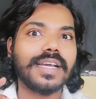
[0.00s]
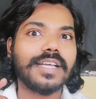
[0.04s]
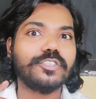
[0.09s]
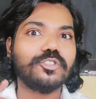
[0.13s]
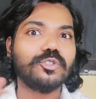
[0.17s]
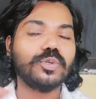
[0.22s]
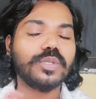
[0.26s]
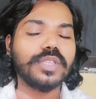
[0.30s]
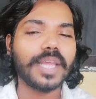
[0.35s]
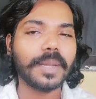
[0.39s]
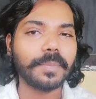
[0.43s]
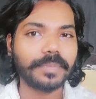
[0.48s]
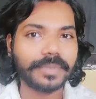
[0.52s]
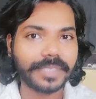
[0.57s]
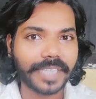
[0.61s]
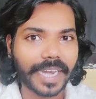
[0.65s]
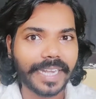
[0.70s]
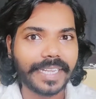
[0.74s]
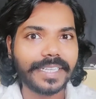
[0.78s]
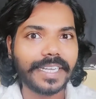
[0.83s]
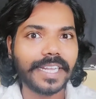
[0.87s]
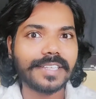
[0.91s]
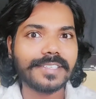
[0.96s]
చూద్దాం
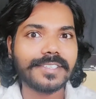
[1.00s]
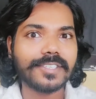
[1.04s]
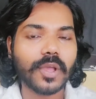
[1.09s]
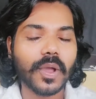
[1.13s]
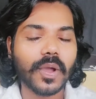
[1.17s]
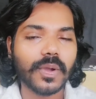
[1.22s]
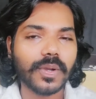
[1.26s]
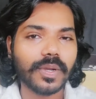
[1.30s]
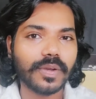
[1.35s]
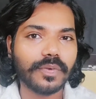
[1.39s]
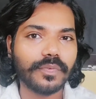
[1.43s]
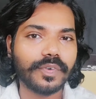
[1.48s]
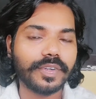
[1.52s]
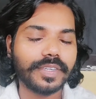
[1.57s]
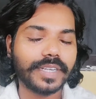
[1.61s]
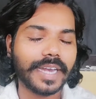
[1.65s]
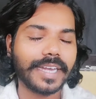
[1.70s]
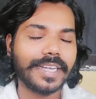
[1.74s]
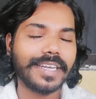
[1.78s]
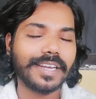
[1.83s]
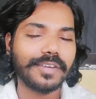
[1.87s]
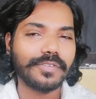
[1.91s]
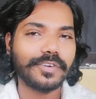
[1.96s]
టైటిల్ సాంగ్
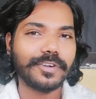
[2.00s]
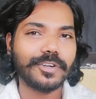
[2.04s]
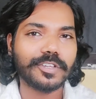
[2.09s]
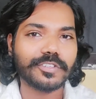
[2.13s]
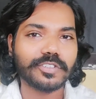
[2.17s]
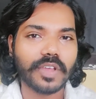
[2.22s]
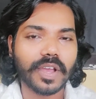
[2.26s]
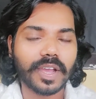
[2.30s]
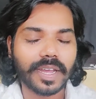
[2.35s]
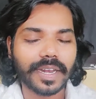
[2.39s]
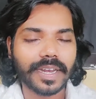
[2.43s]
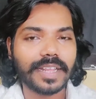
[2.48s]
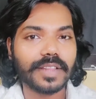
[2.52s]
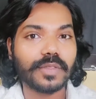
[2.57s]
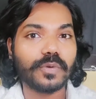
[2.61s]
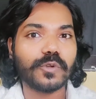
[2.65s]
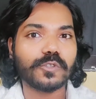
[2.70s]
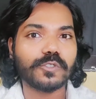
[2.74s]
టైటిల్ వీడియో సాంగ్ అనేది